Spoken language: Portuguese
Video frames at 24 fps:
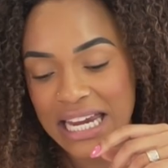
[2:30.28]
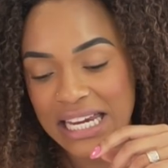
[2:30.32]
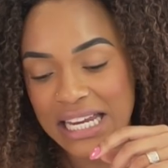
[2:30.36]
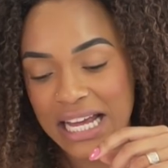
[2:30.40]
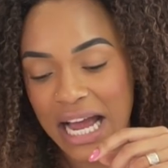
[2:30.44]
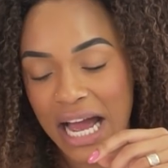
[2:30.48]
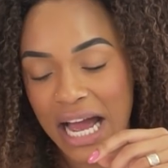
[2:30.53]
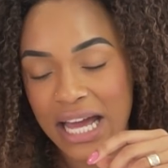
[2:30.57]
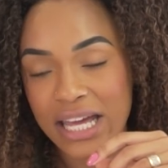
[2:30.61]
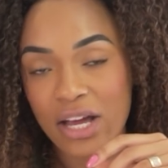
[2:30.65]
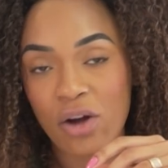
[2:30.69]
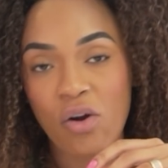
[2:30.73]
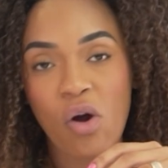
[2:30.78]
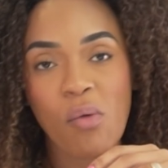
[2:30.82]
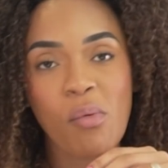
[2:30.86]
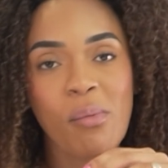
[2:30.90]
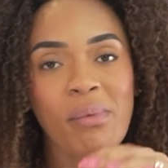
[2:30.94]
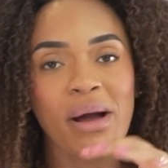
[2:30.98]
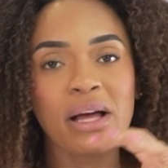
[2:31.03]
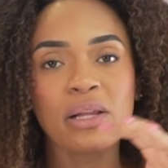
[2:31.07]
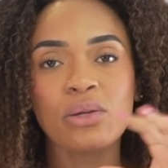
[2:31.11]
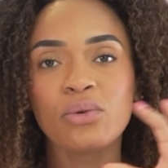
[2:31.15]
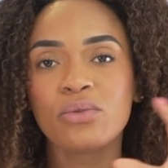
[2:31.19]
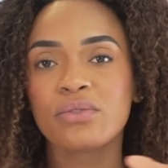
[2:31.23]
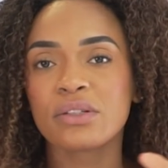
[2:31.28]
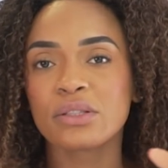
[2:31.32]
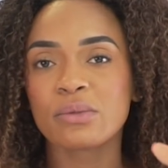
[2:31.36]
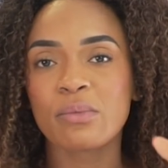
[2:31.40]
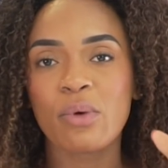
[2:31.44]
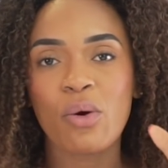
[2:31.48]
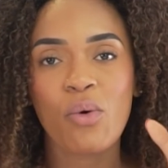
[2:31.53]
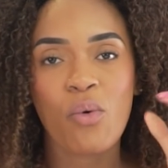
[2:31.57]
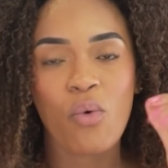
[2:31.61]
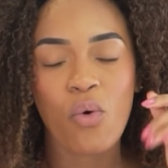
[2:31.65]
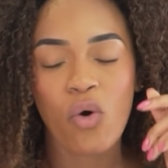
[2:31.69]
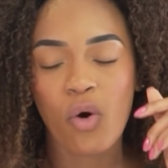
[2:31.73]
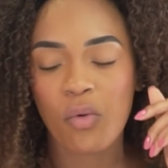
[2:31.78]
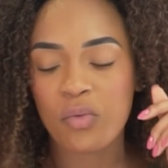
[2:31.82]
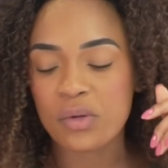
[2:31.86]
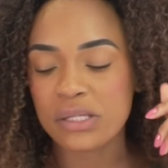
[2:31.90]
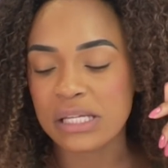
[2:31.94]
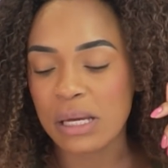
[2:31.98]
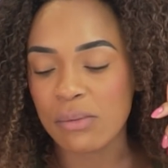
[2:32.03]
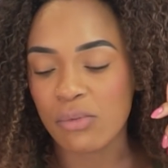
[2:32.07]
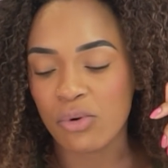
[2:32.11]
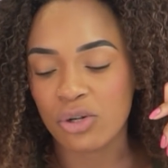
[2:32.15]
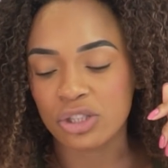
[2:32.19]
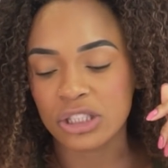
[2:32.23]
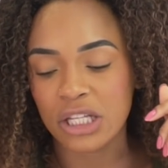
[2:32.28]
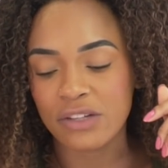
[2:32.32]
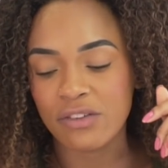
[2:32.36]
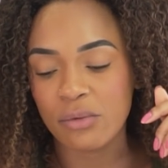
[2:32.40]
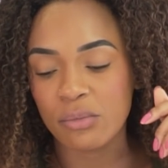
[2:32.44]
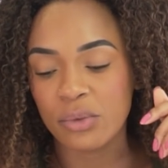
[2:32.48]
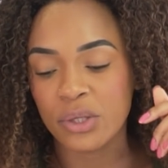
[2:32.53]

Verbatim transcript: ele caía como uma luva no meu corpo, sabe? Eu gostava